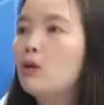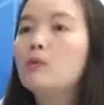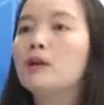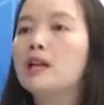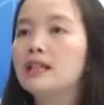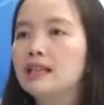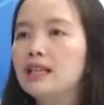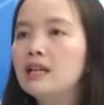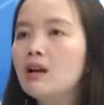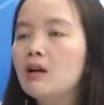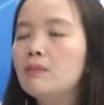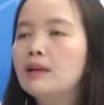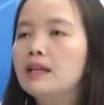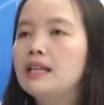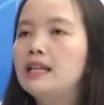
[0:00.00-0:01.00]
operating
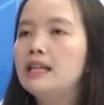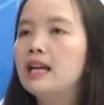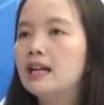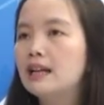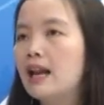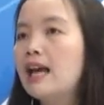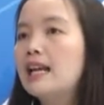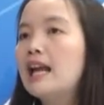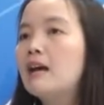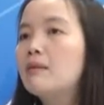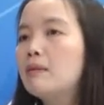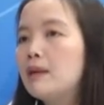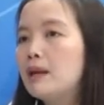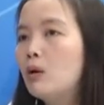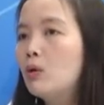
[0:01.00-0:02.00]
company เนี่ยกลายร่างไป
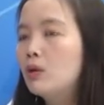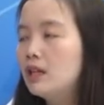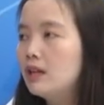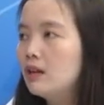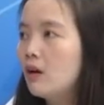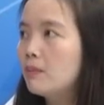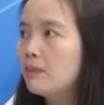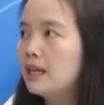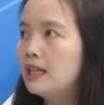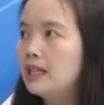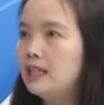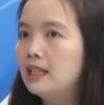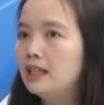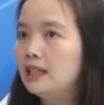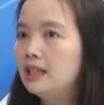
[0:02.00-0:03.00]
เป็น holding
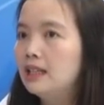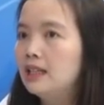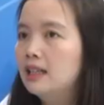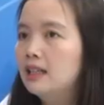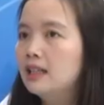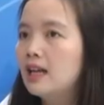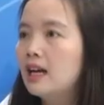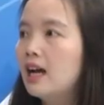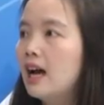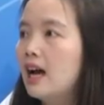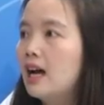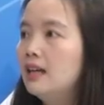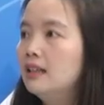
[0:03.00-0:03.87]
company นะคะ